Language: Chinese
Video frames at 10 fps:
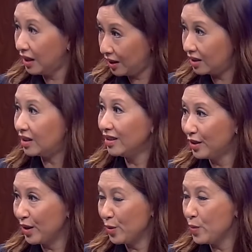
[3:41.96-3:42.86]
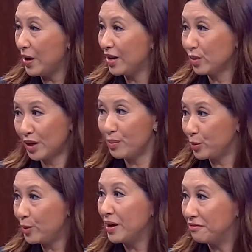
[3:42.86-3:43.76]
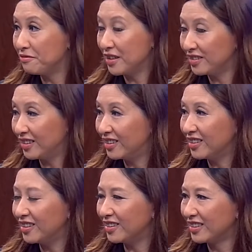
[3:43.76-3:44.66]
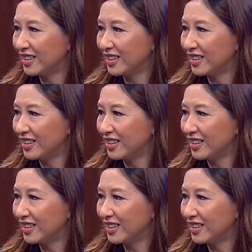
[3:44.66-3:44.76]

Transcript: 害耶！一千五百六差不多满分了，差不多就